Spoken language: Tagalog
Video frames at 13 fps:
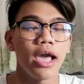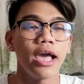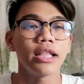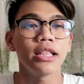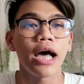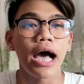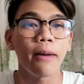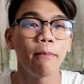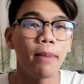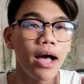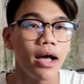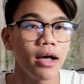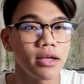And
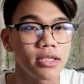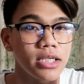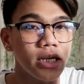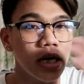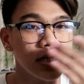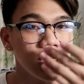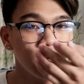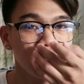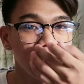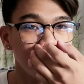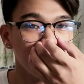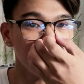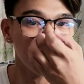habang
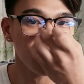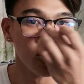sinasagutan ko yung